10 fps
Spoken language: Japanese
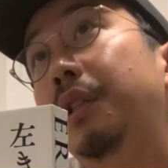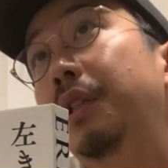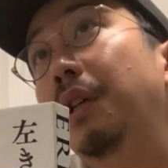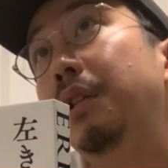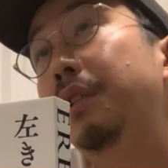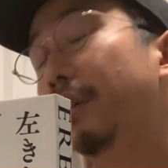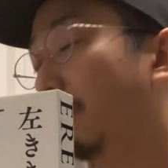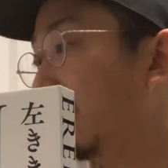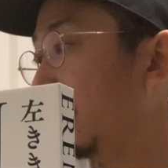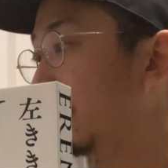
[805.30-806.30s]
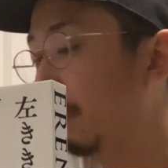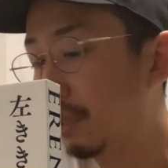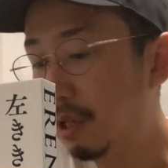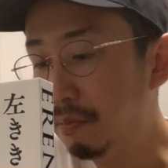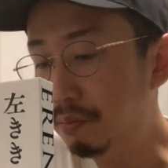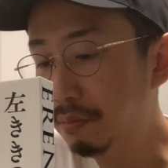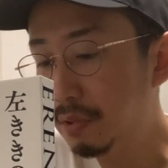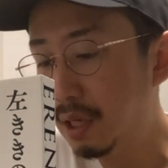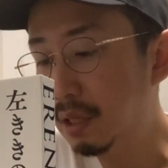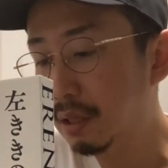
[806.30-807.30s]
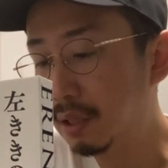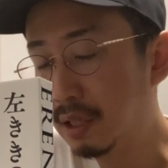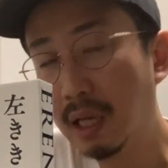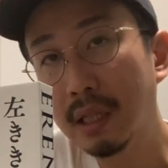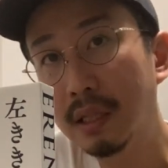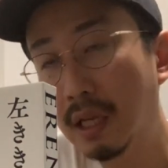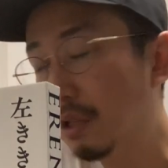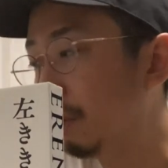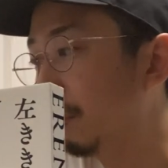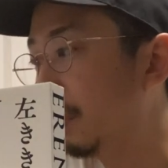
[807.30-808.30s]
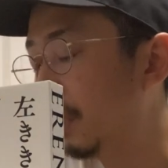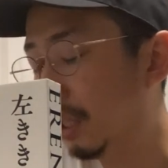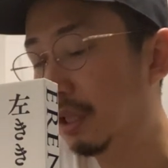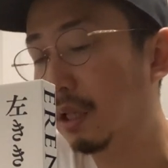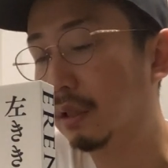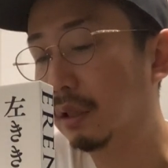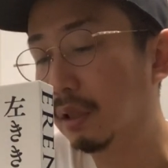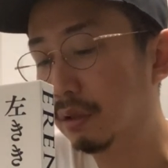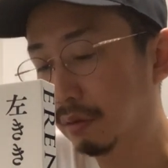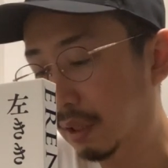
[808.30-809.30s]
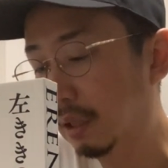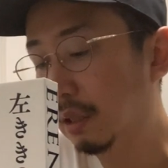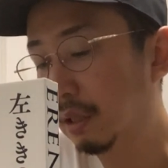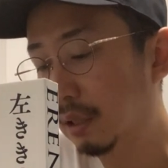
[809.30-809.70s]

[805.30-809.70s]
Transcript: 支援してくれた人が3011人だったんですよね。